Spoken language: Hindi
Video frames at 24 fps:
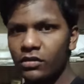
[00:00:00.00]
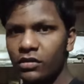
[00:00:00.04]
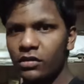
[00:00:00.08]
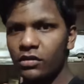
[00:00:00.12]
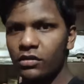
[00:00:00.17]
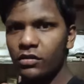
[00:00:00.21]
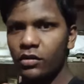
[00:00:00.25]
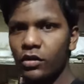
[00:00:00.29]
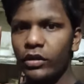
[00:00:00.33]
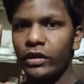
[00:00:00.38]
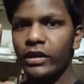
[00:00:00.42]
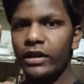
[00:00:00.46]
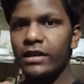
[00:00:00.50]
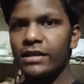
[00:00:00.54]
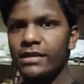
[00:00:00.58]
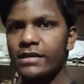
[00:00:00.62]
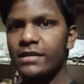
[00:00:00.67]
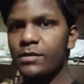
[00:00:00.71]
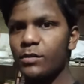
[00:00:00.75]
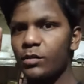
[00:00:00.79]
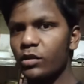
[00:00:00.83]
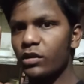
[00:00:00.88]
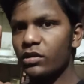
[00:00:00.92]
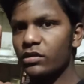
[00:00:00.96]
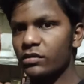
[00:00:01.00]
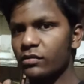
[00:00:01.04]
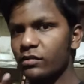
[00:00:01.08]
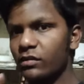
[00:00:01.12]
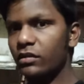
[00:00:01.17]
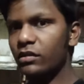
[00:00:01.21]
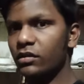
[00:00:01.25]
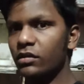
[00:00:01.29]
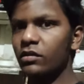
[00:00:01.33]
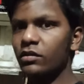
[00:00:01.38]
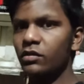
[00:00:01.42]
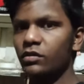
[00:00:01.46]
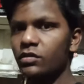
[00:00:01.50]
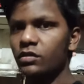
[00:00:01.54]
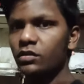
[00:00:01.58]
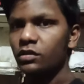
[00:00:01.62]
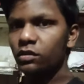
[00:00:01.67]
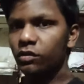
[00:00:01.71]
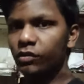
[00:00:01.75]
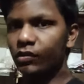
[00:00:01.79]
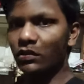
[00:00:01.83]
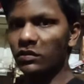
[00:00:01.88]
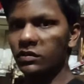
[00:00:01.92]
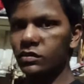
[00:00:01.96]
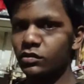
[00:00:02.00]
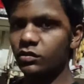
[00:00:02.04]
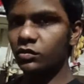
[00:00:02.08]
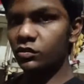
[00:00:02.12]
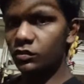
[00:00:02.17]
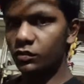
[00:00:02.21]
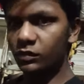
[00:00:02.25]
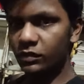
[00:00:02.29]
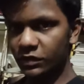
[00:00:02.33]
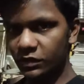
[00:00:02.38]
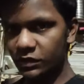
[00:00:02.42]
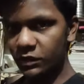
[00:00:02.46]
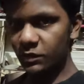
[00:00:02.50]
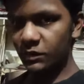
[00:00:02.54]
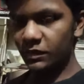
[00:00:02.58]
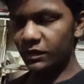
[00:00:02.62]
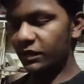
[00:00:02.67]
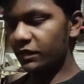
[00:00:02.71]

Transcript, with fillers: सो है गाइस तो सुबह के बज गए हैं साथ और मैं उठ गया हूँ